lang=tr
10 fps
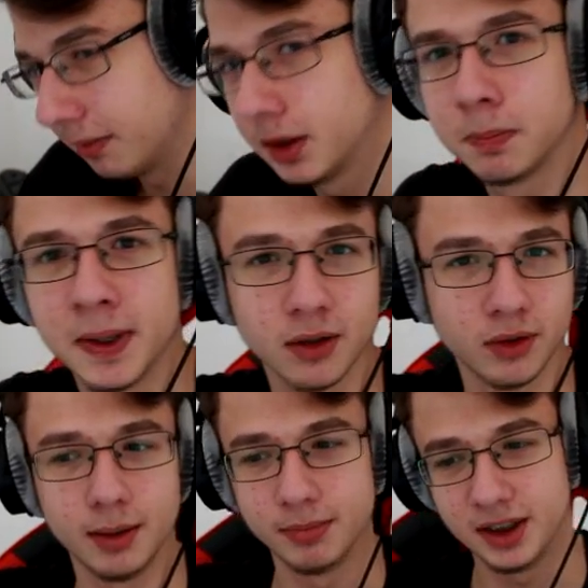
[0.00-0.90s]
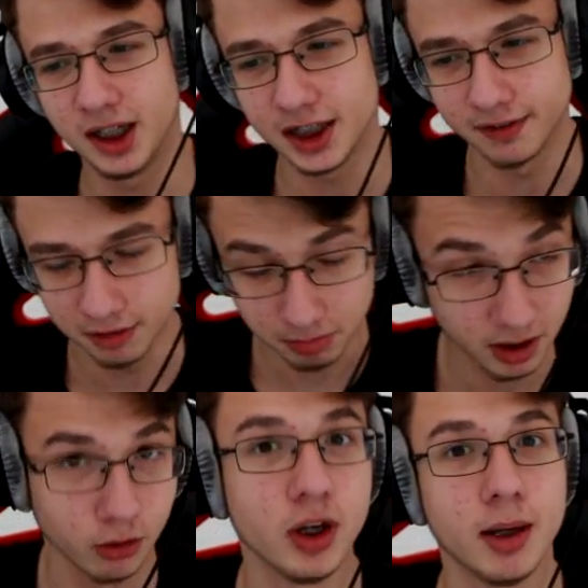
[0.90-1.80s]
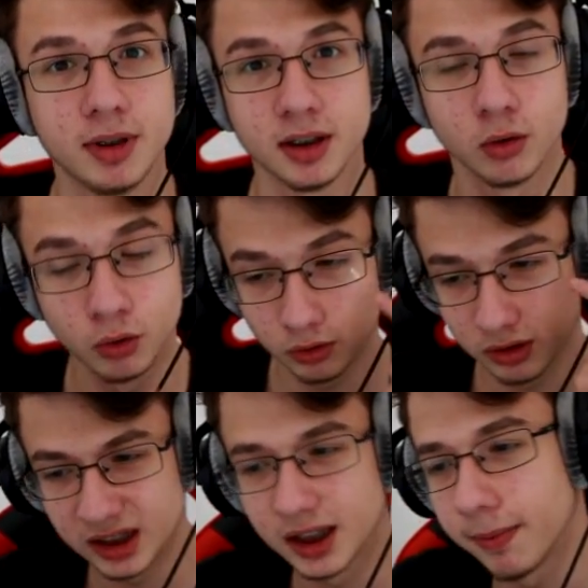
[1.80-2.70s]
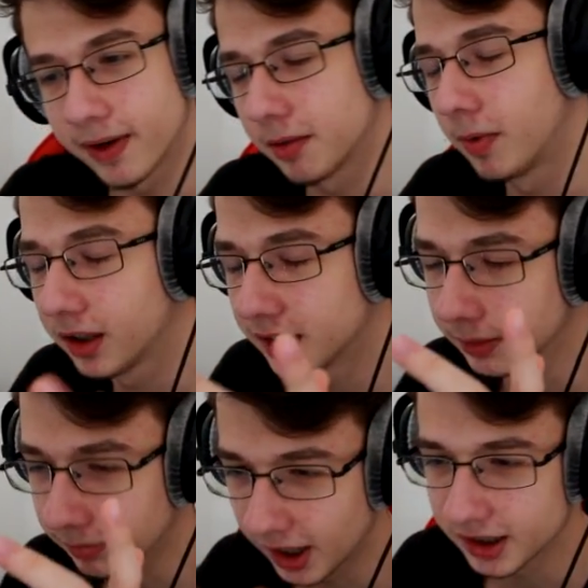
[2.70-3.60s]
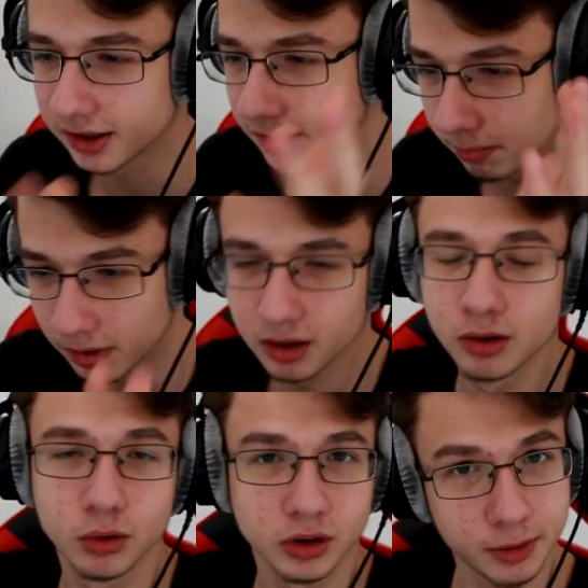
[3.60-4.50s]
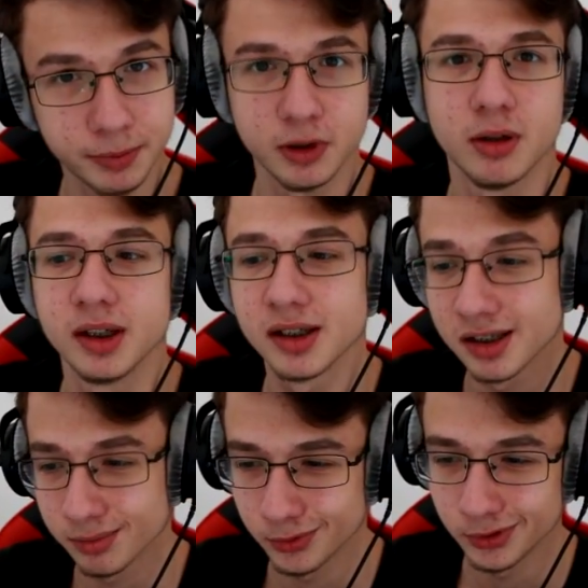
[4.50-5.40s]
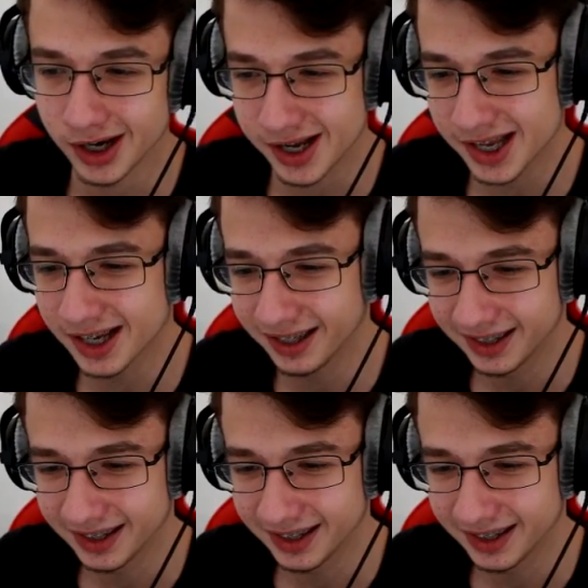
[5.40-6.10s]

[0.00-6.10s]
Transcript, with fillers: Tabii ki para da önemli şeyler de var ama para da önemli. Onu hesaba katmak lazım. Gerçekten paranız yoksa hiçbir şey yapamazsınız bu dünyada.